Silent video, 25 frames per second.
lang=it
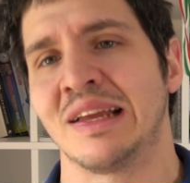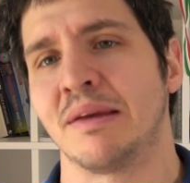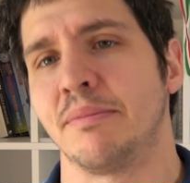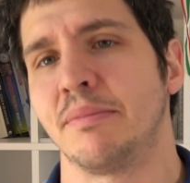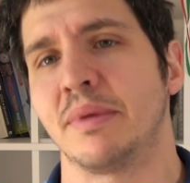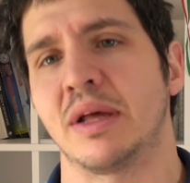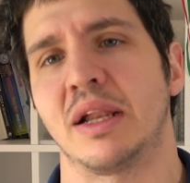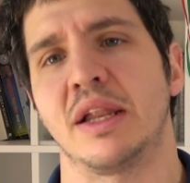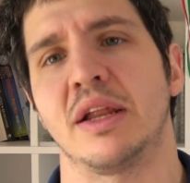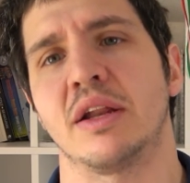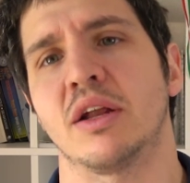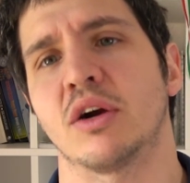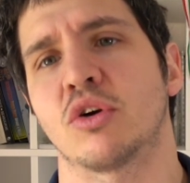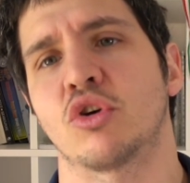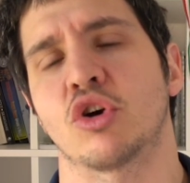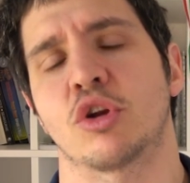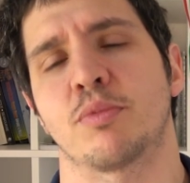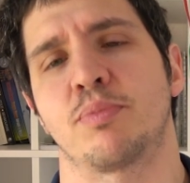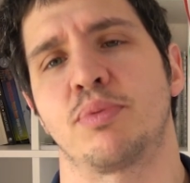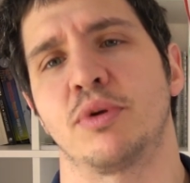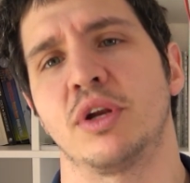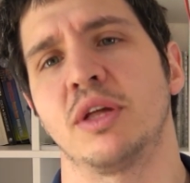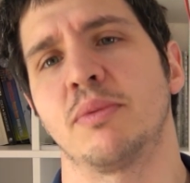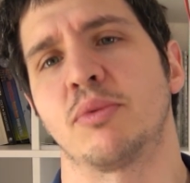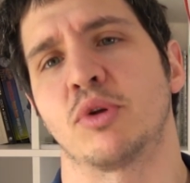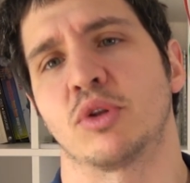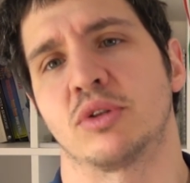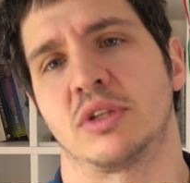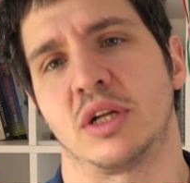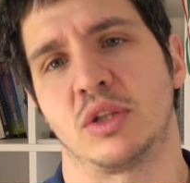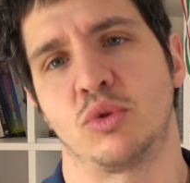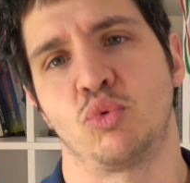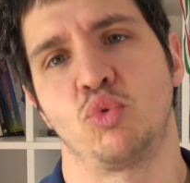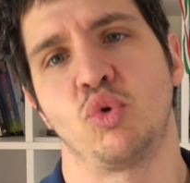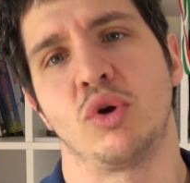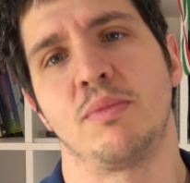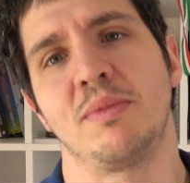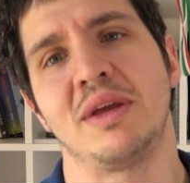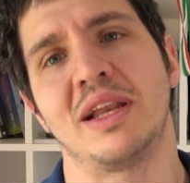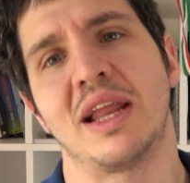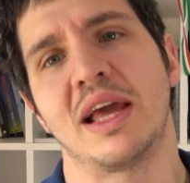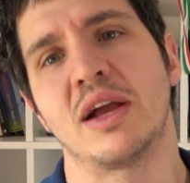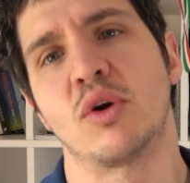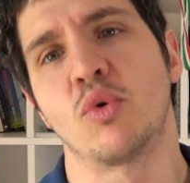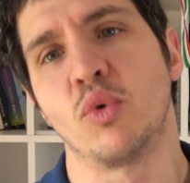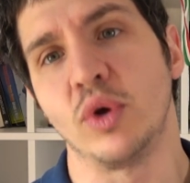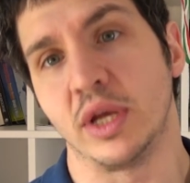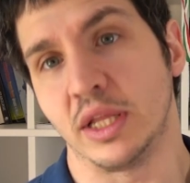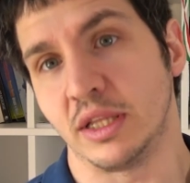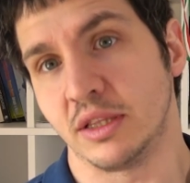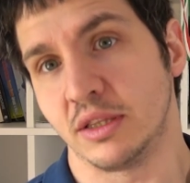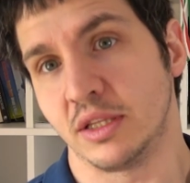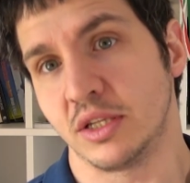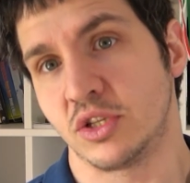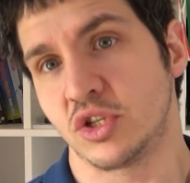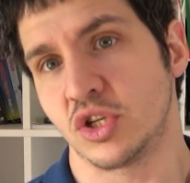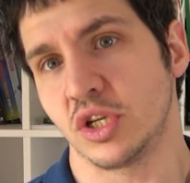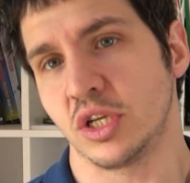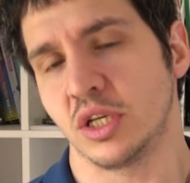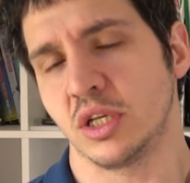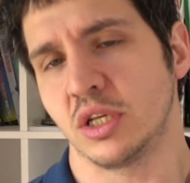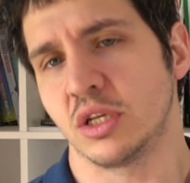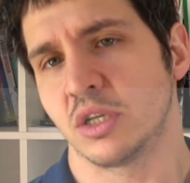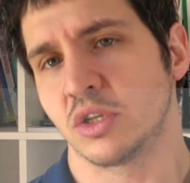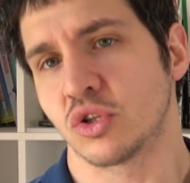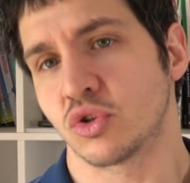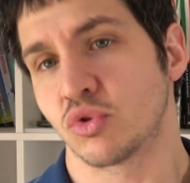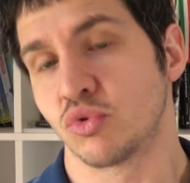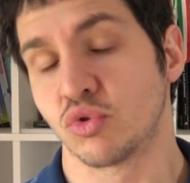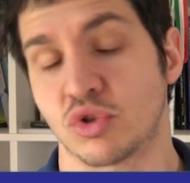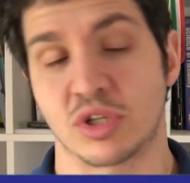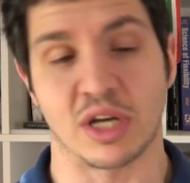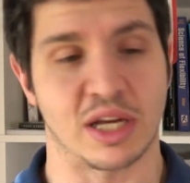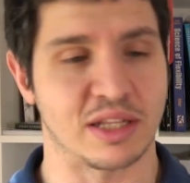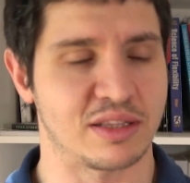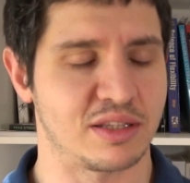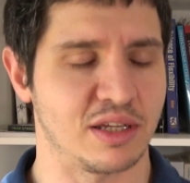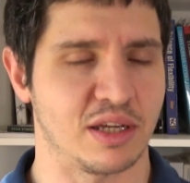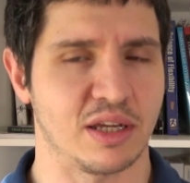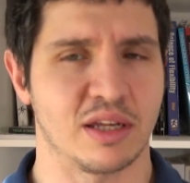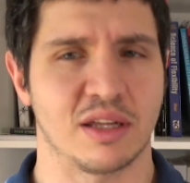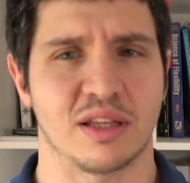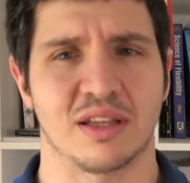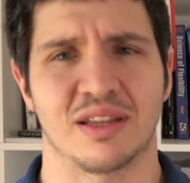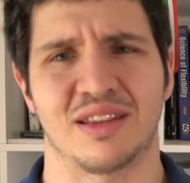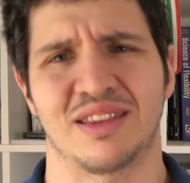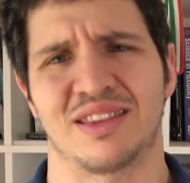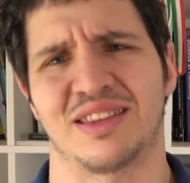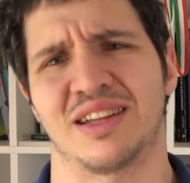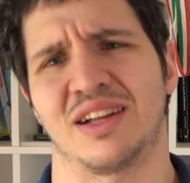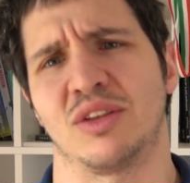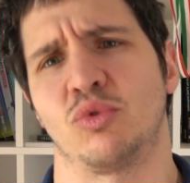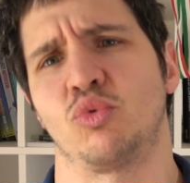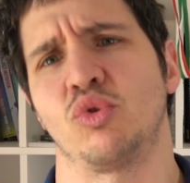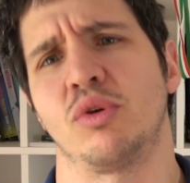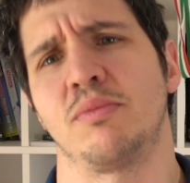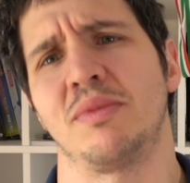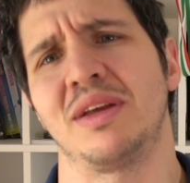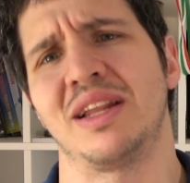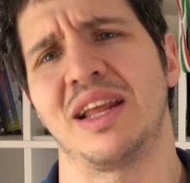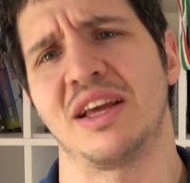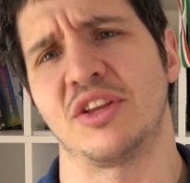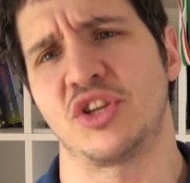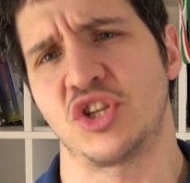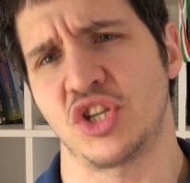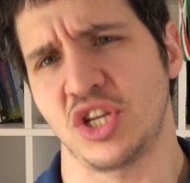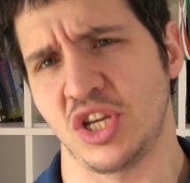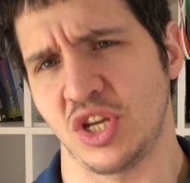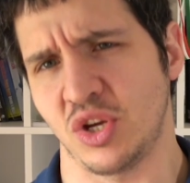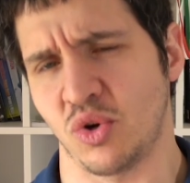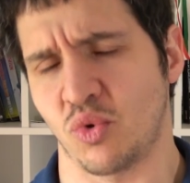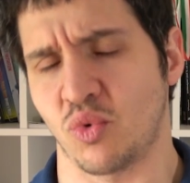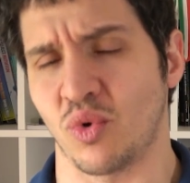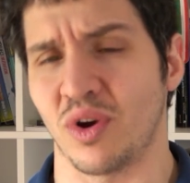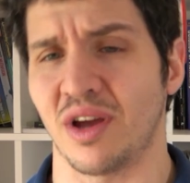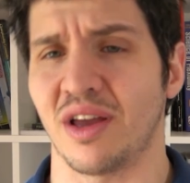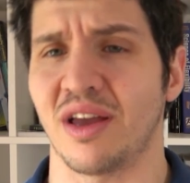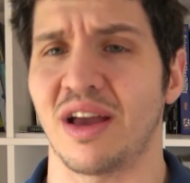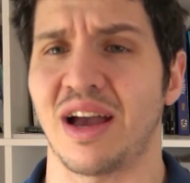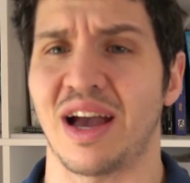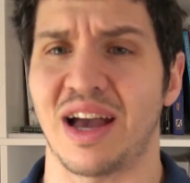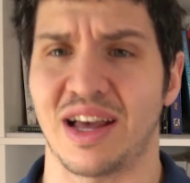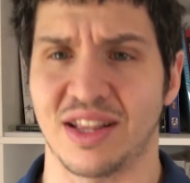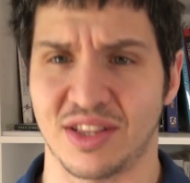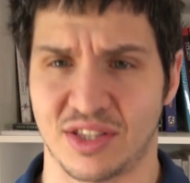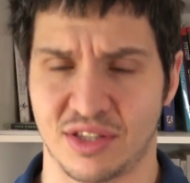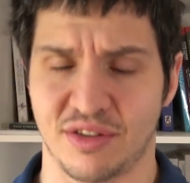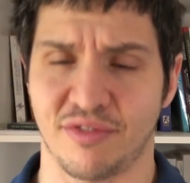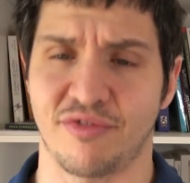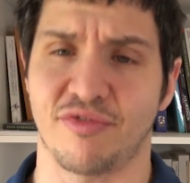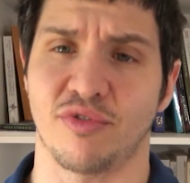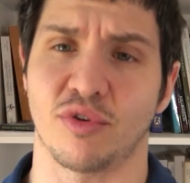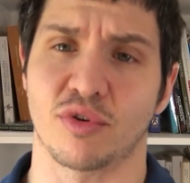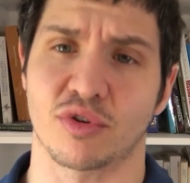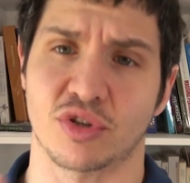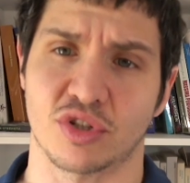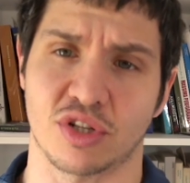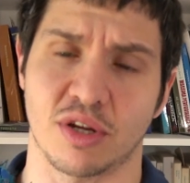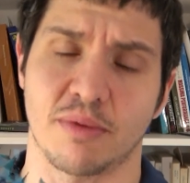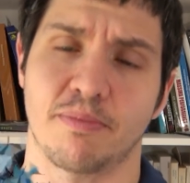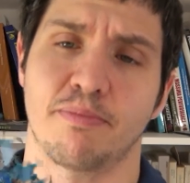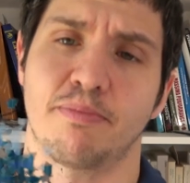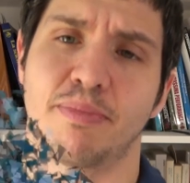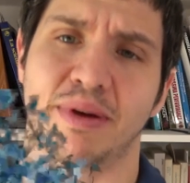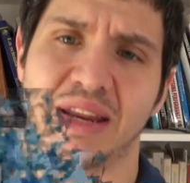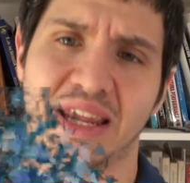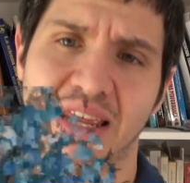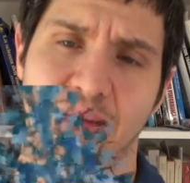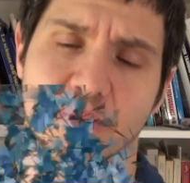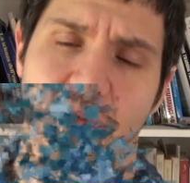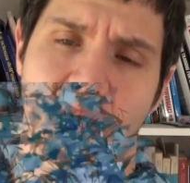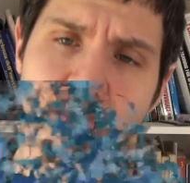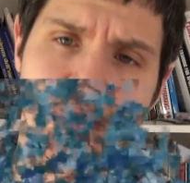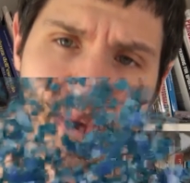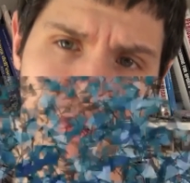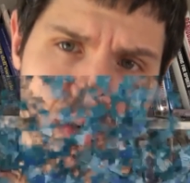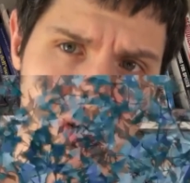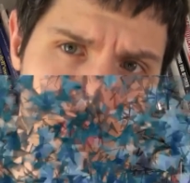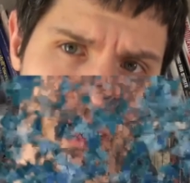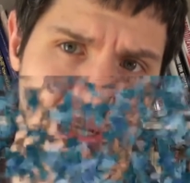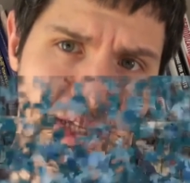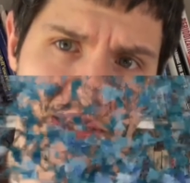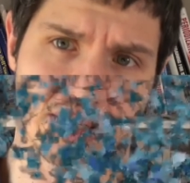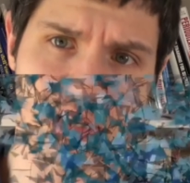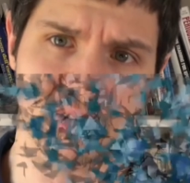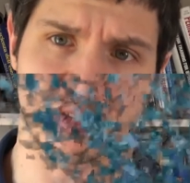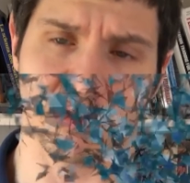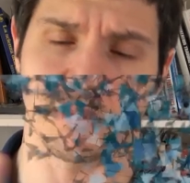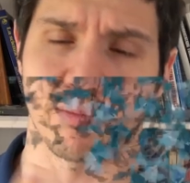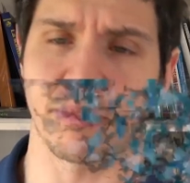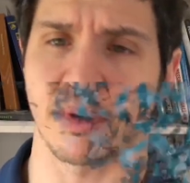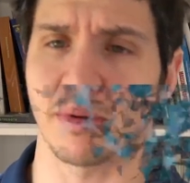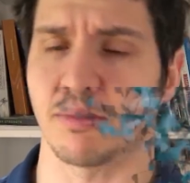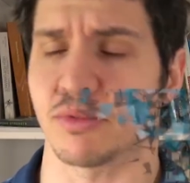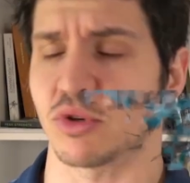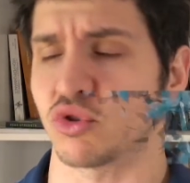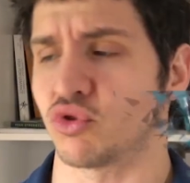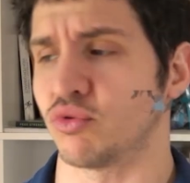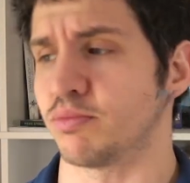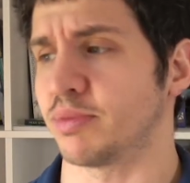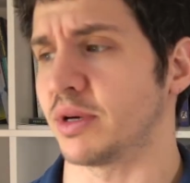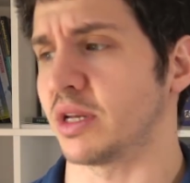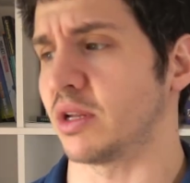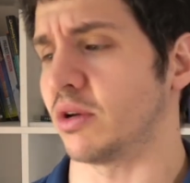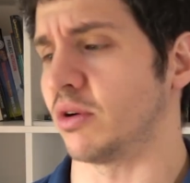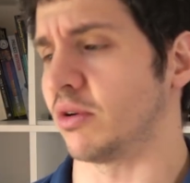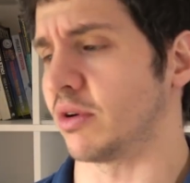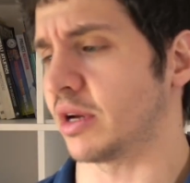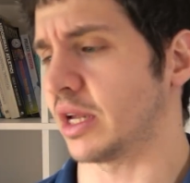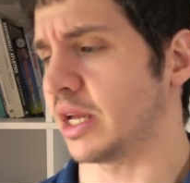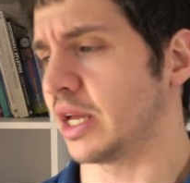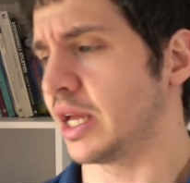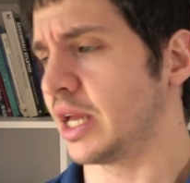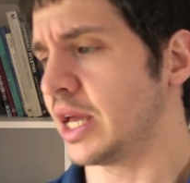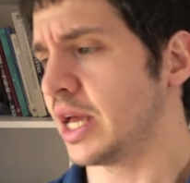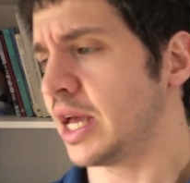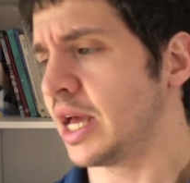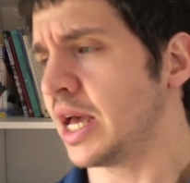mi alleno a corpo libero dal 2015, scusate, dal 2005, anzi forse prima, perché ho iniziato in prima superiore,